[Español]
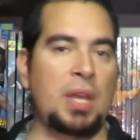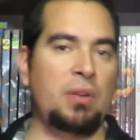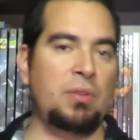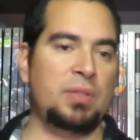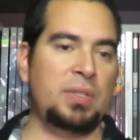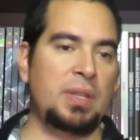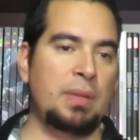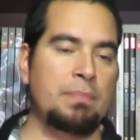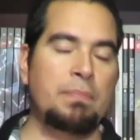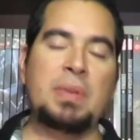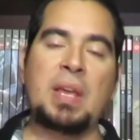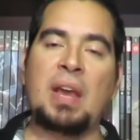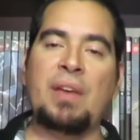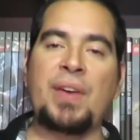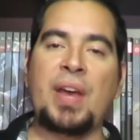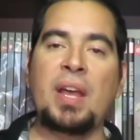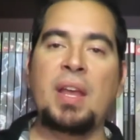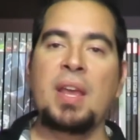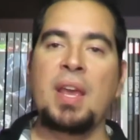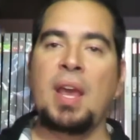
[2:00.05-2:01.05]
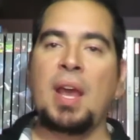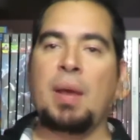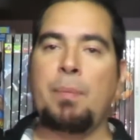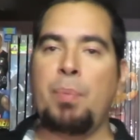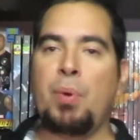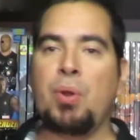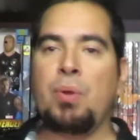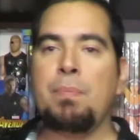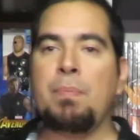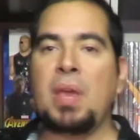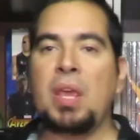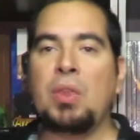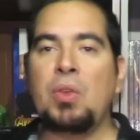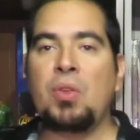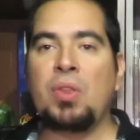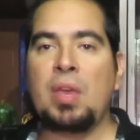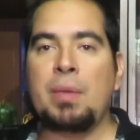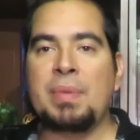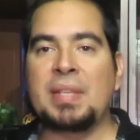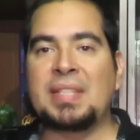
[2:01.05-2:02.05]
que nos enviaba por
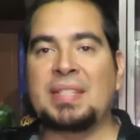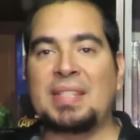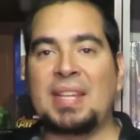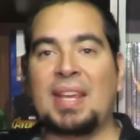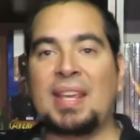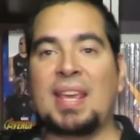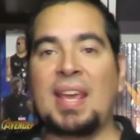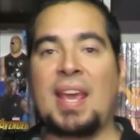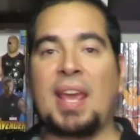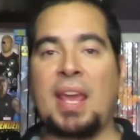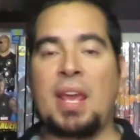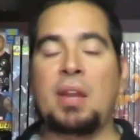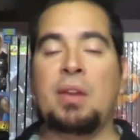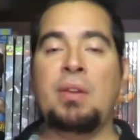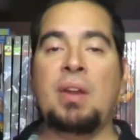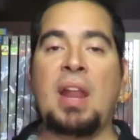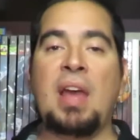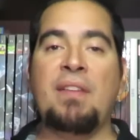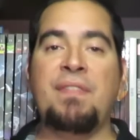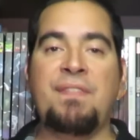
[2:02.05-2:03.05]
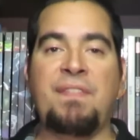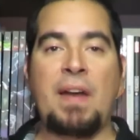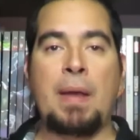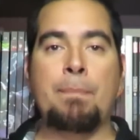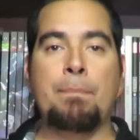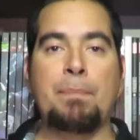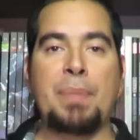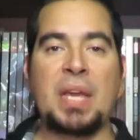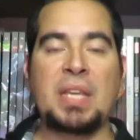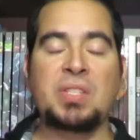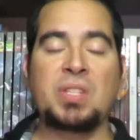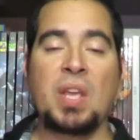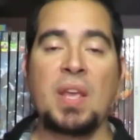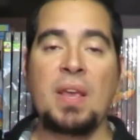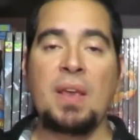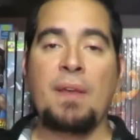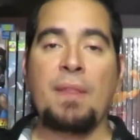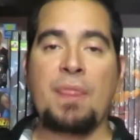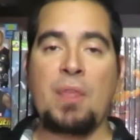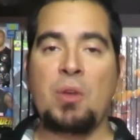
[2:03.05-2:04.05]
medio de mensaje en la fanpage
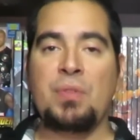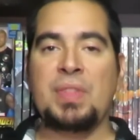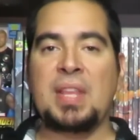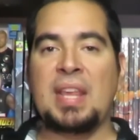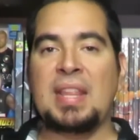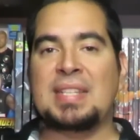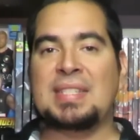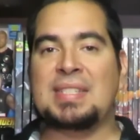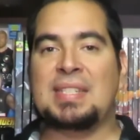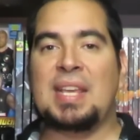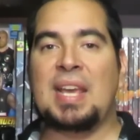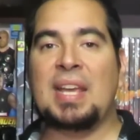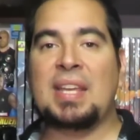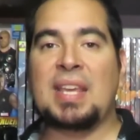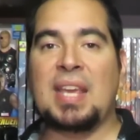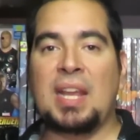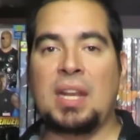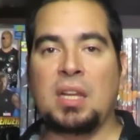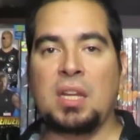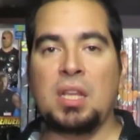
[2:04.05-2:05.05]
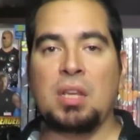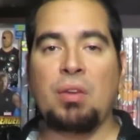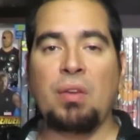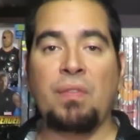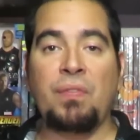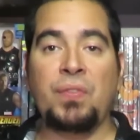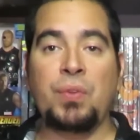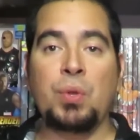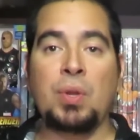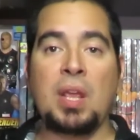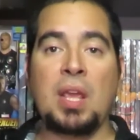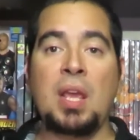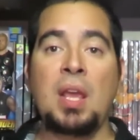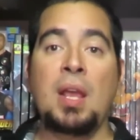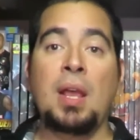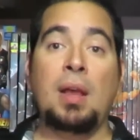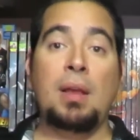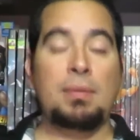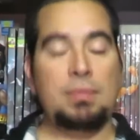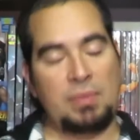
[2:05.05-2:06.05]
donde decía que Nick
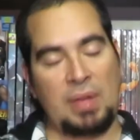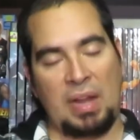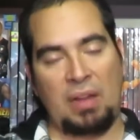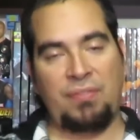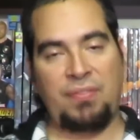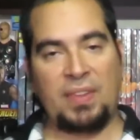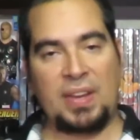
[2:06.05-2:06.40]
Fury al